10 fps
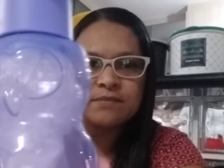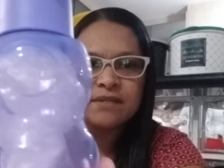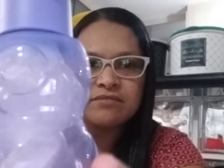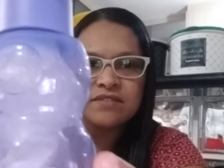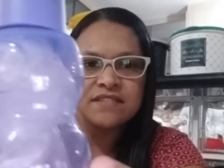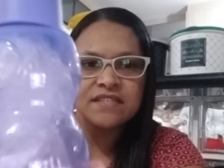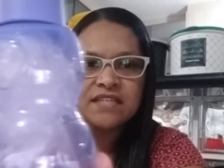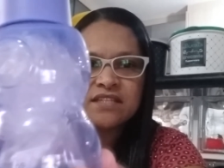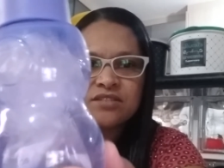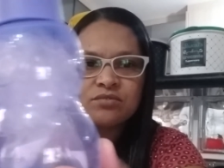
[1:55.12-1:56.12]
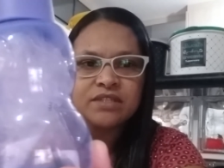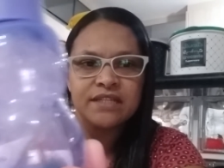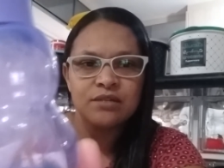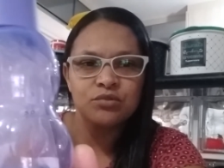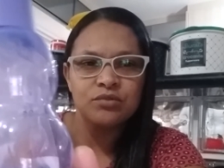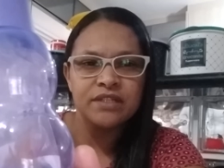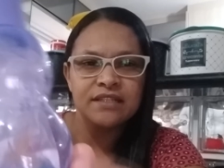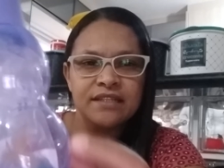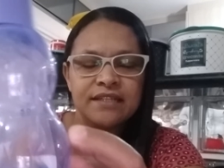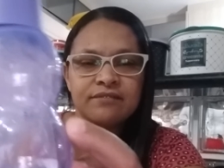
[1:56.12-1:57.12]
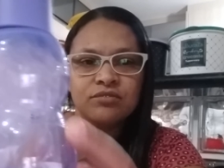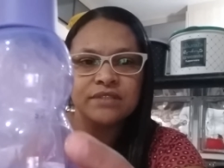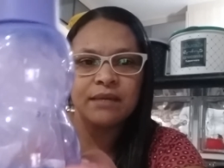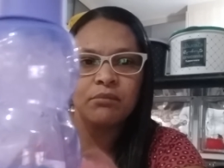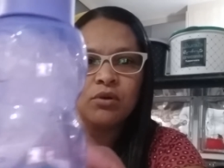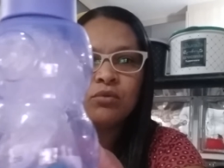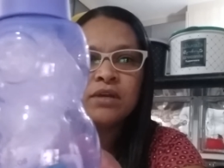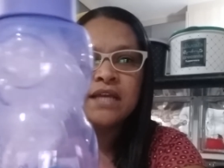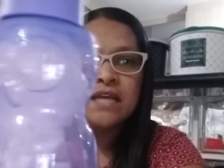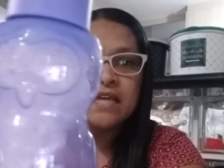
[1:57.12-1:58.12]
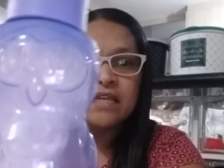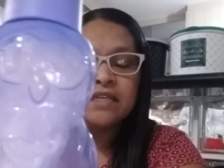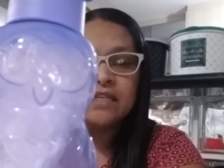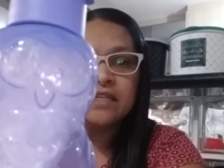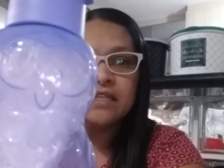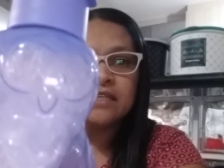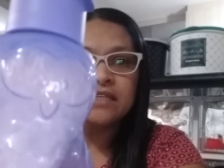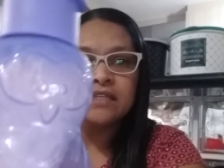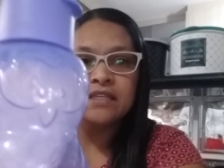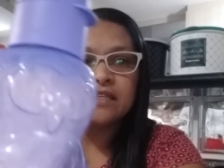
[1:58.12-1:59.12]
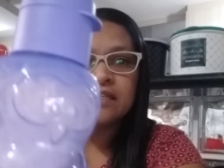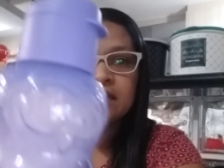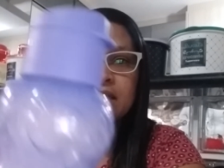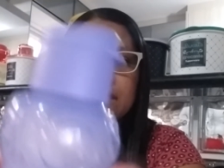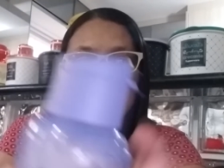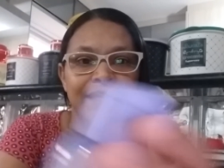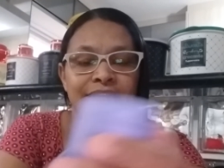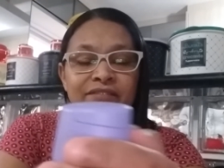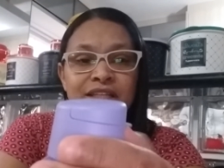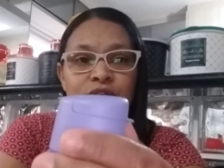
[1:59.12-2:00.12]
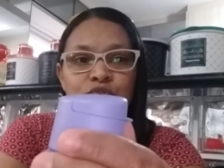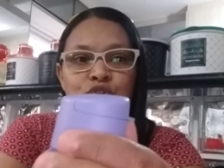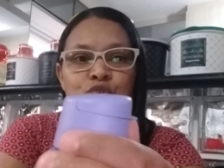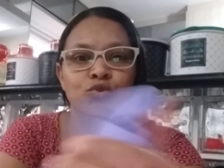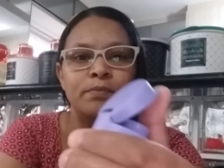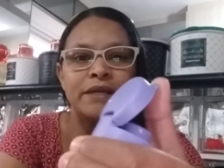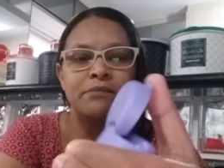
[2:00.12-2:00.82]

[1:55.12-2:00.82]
pra vocês, toda em alto relevo, tá bom? E ela vendeu super